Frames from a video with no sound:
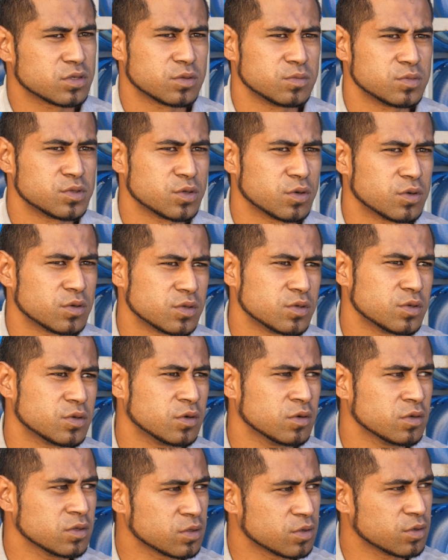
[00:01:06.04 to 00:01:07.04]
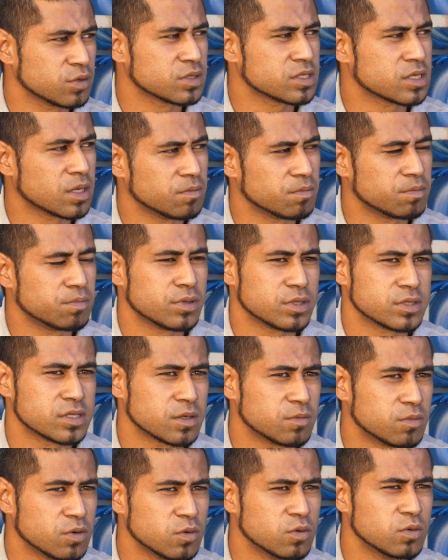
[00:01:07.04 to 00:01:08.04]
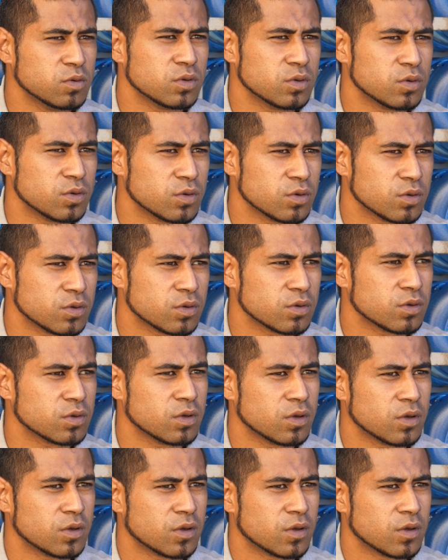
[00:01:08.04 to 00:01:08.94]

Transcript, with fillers: je me suis rendu compte que ça me plaisait beaucoup le